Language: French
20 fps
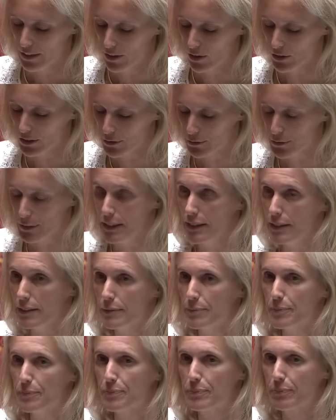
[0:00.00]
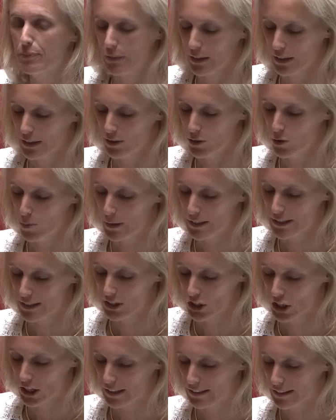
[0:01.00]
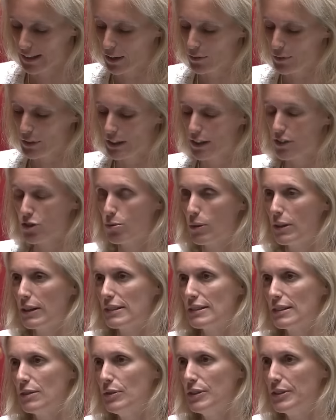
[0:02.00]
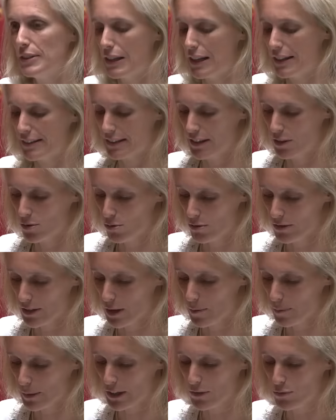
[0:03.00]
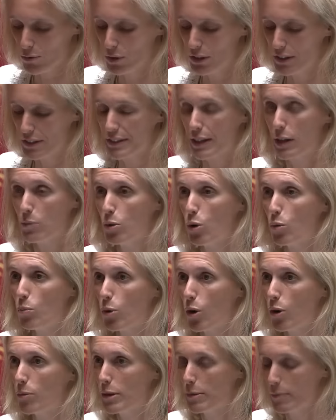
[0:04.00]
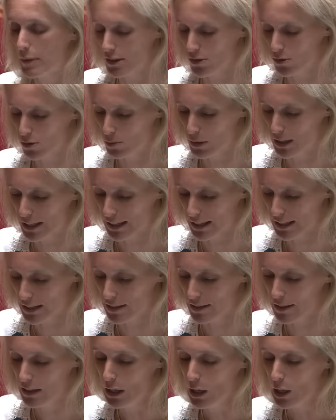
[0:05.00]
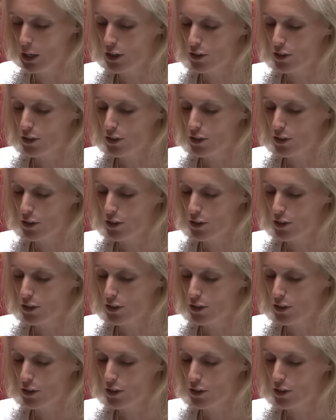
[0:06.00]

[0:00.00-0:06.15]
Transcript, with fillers: En effet, le passage à la tarification à l'activité, la T2A, prévu initialement au 1er mars 2015,